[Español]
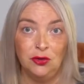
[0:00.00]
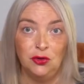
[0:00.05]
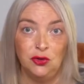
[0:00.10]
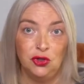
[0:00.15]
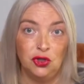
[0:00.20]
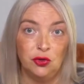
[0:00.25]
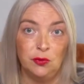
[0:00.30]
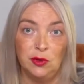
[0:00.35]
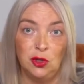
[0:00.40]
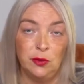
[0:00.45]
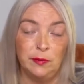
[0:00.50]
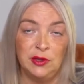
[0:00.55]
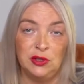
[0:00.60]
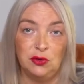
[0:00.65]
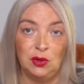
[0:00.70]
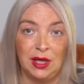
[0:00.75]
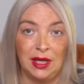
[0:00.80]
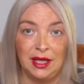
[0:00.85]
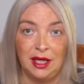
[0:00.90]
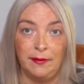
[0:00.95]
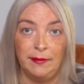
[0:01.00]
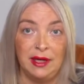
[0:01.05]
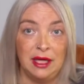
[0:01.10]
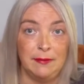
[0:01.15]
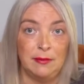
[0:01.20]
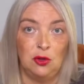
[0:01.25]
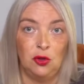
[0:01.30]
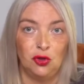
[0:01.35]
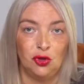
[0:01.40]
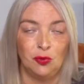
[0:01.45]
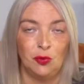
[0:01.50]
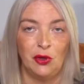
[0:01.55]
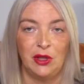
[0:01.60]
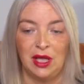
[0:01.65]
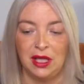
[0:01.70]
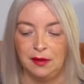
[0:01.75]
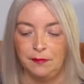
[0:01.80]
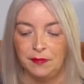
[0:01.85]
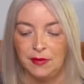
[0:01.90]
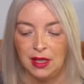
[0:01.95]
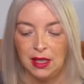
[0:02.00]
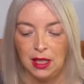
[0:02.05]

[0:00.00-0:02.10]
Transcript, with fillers: Yo me lo meto a la nevera y me lo tomo de ahí.